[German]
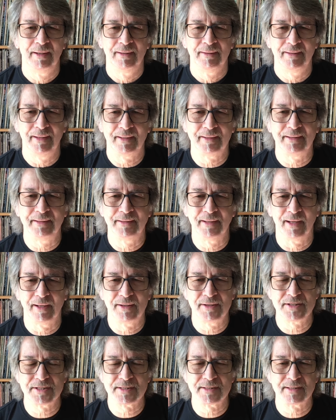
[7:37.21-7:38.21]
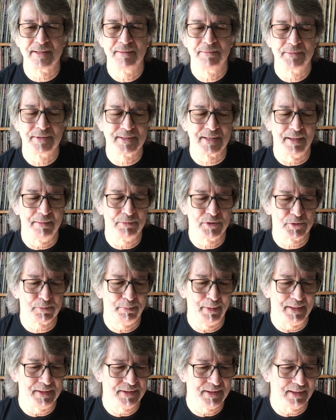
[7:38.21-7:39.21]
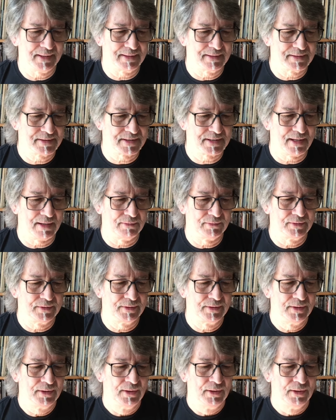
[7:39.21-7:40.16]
der Gitarrist mit seinem spacigen Sound,